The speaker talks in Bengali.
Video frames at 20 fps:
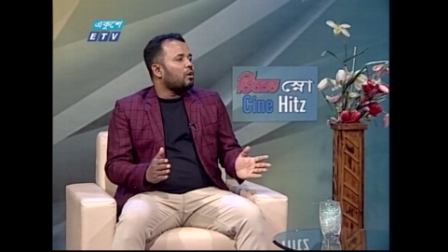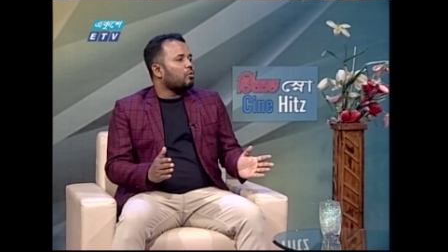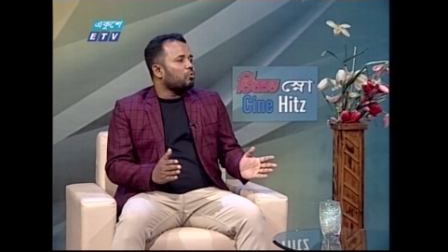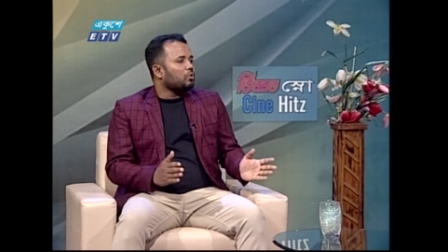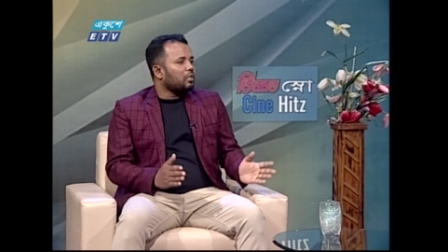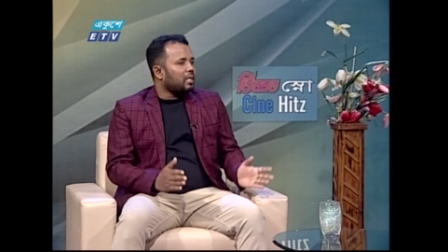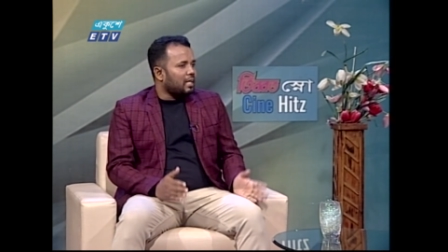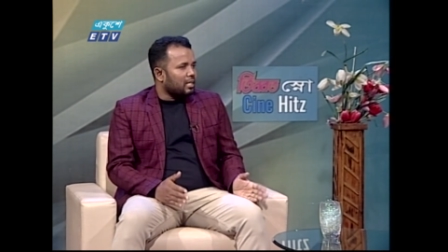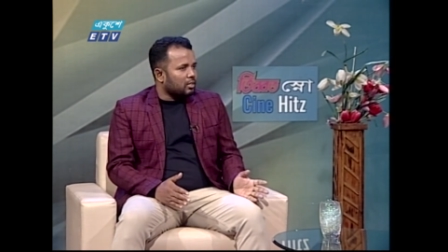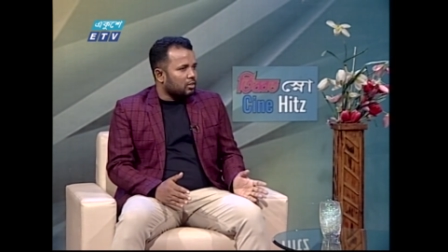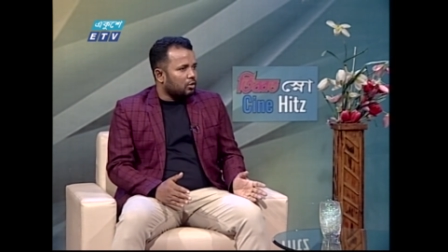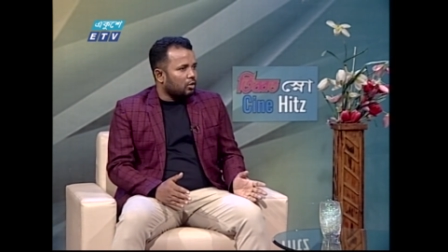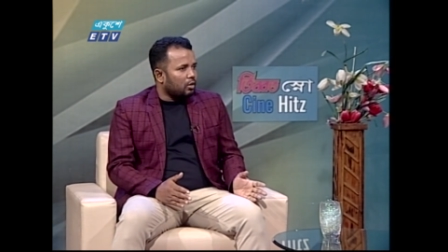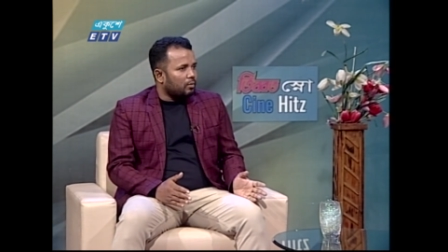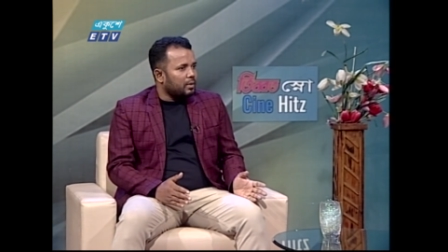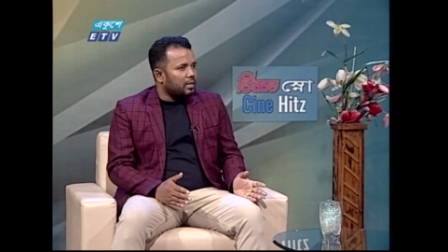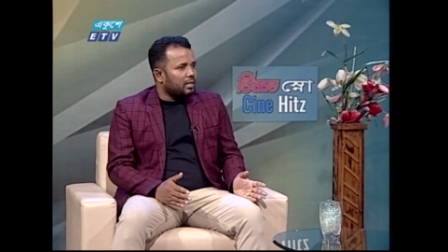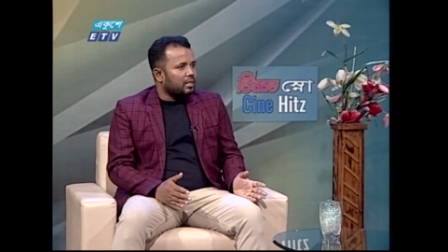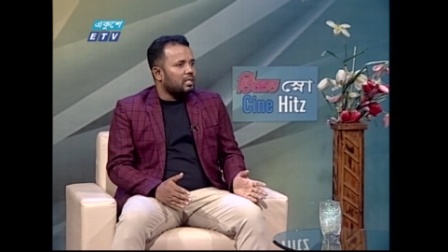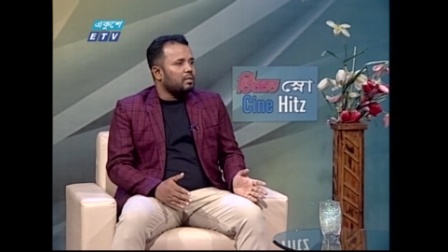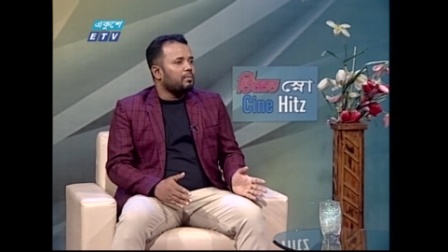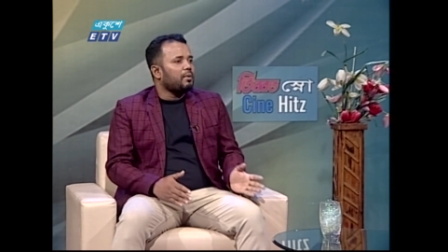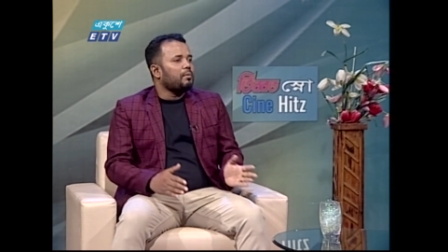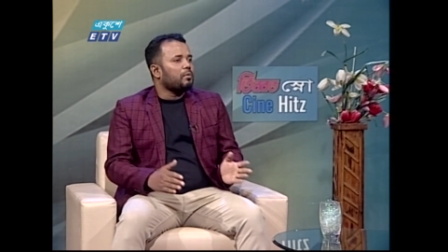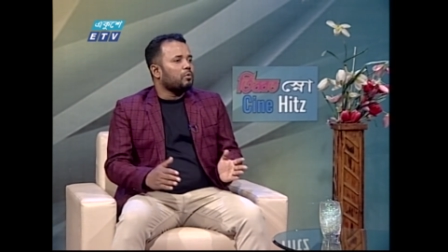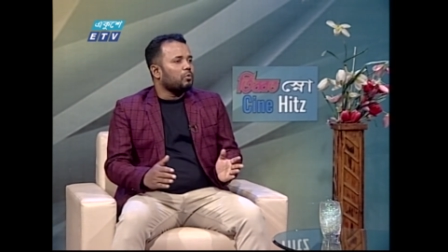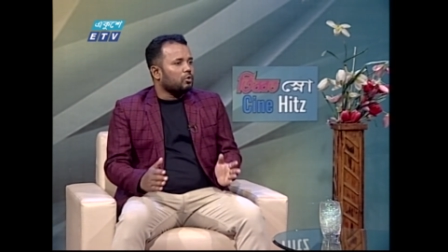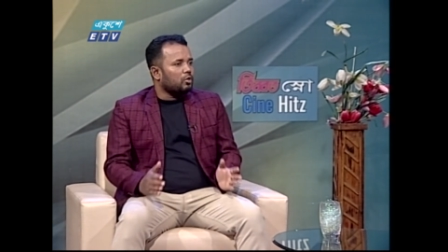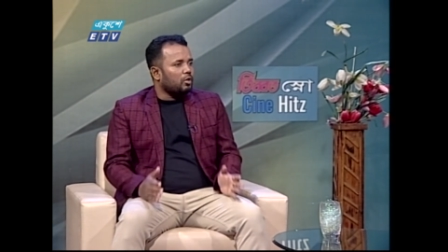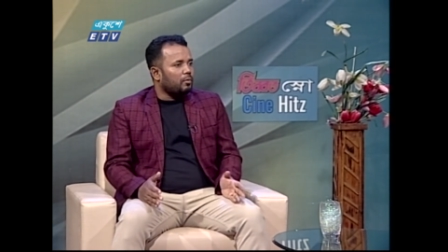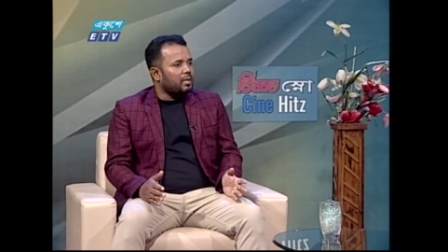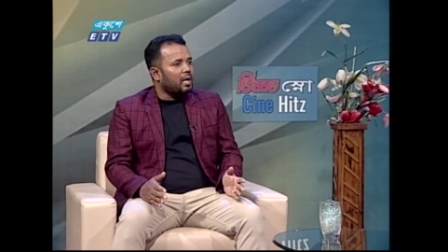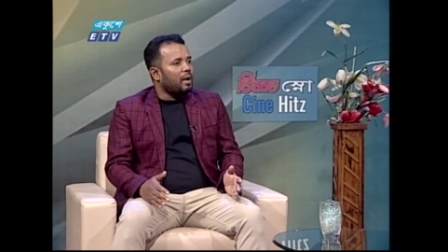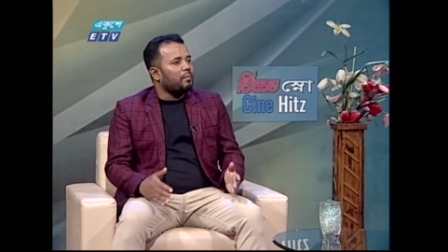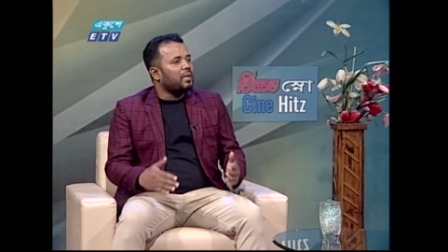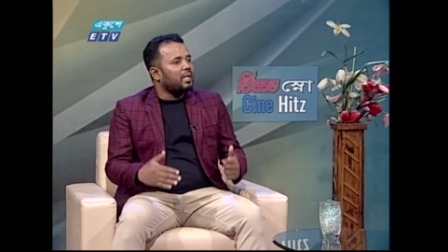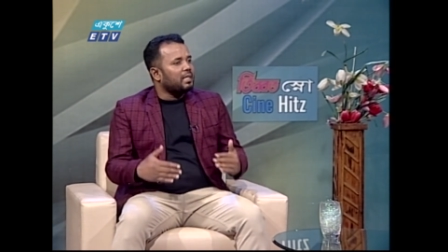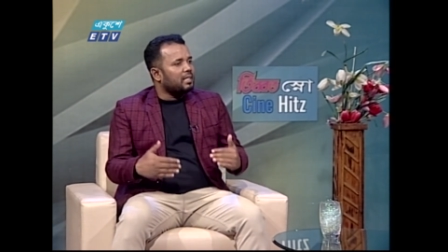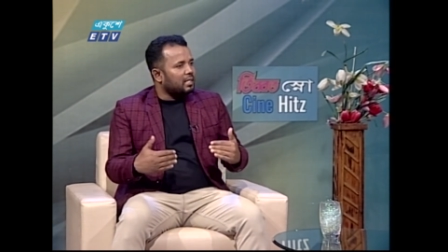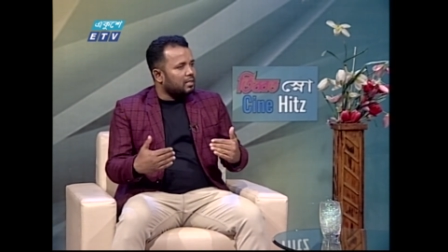কোথায় আসতে হবে কিভাবে করতে হবে
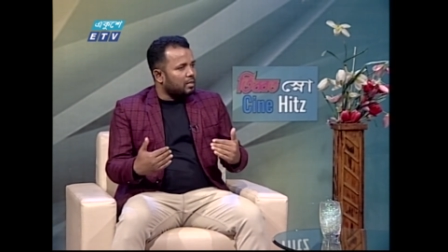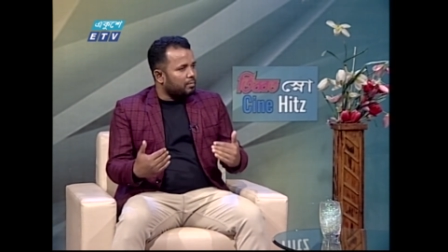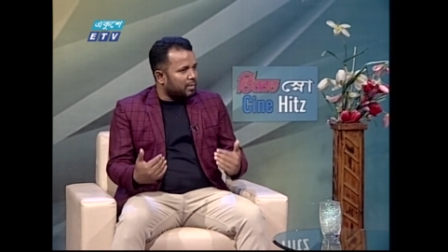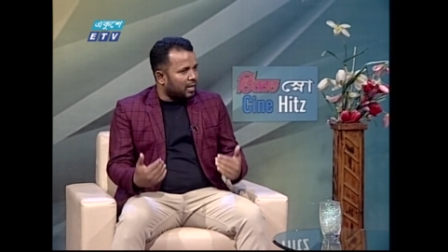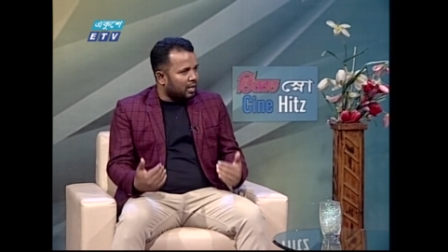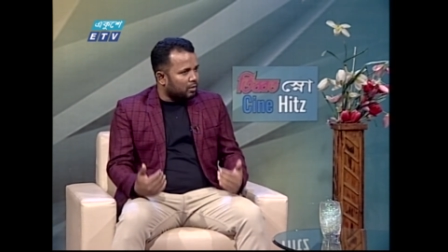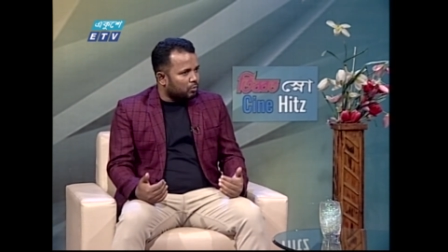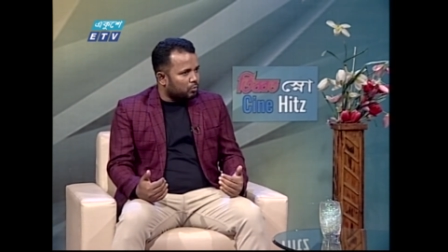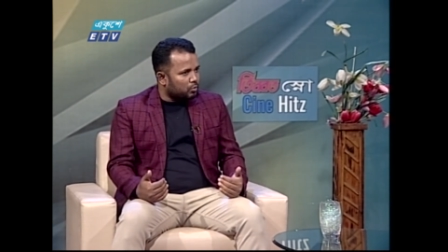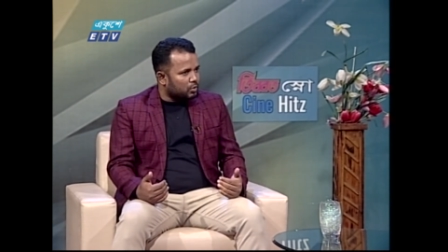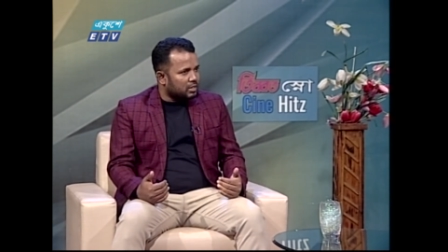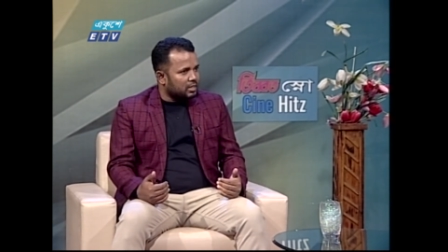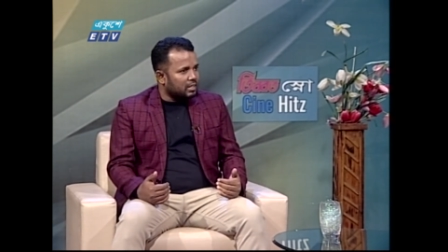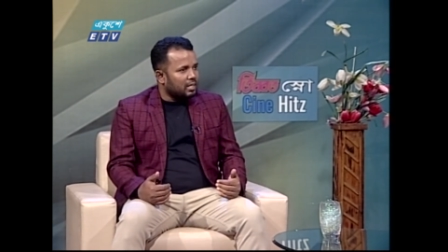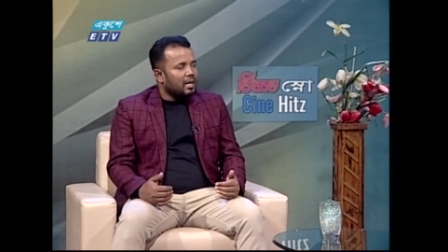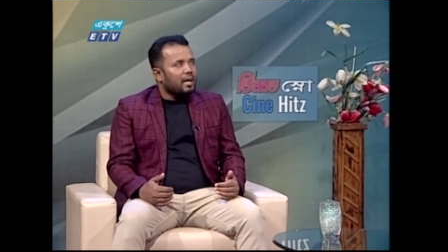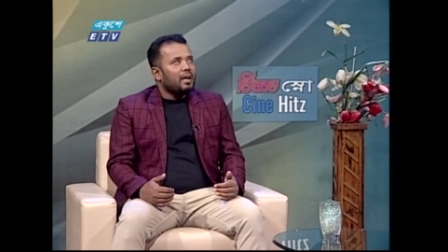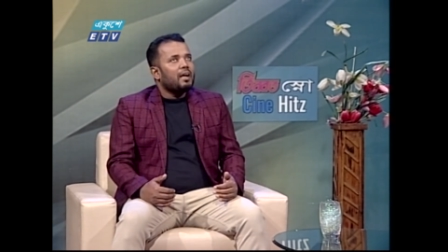আমি এটা এটা প্ল্যান করছি